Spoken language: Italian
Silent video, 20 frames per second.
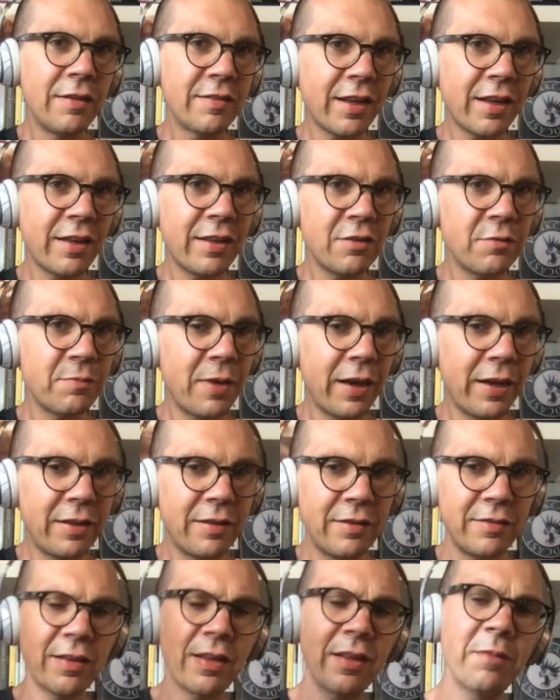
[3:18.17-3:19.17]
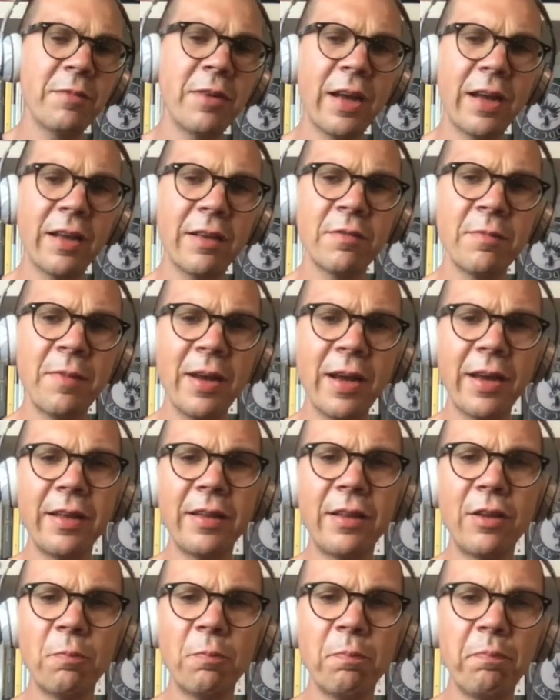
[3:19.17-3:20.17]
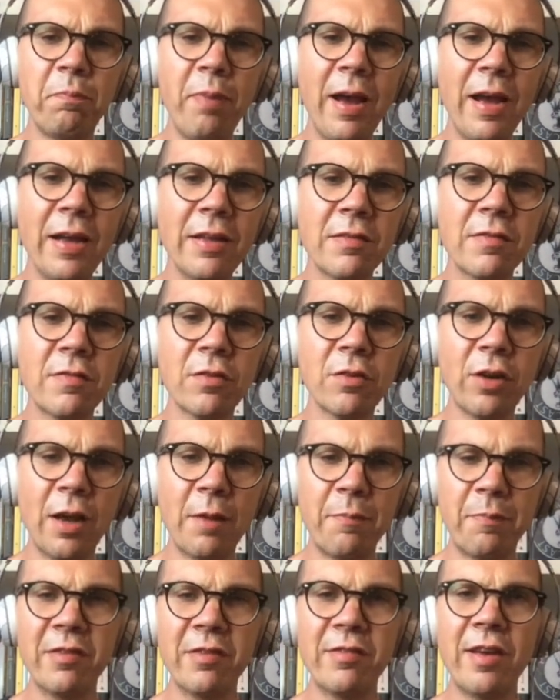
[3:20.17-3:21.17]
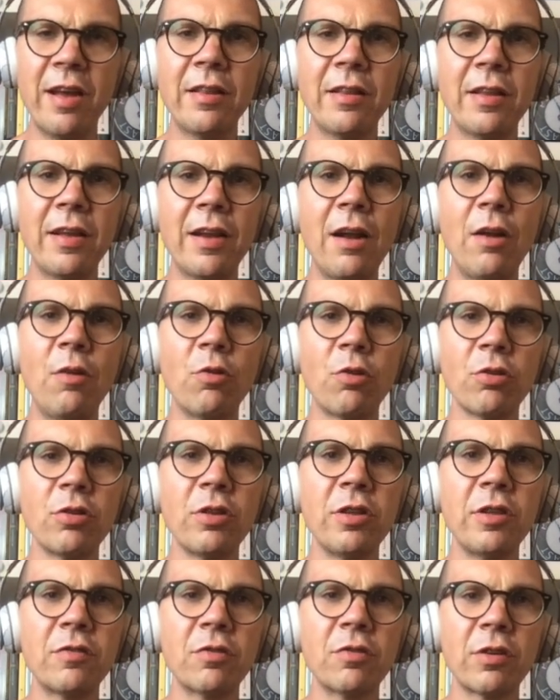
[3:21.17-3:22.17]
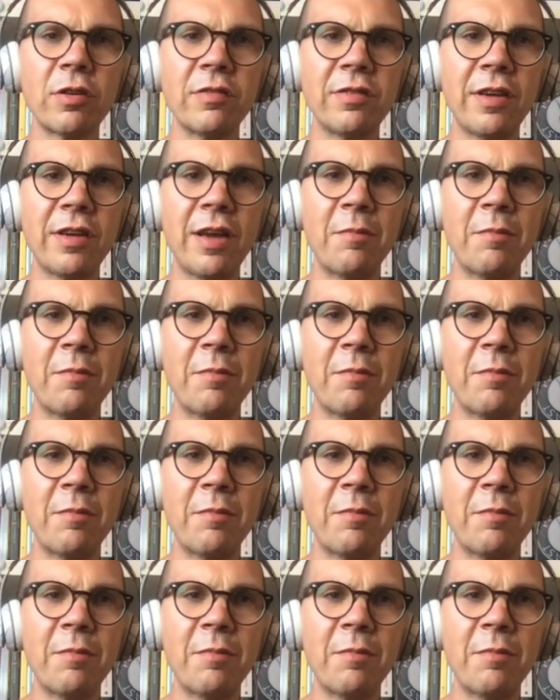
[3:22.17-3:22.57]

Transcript: Strade Smarrite Strade Mar- Smarrite è un pezzo che è presente nel loro disco che si chiama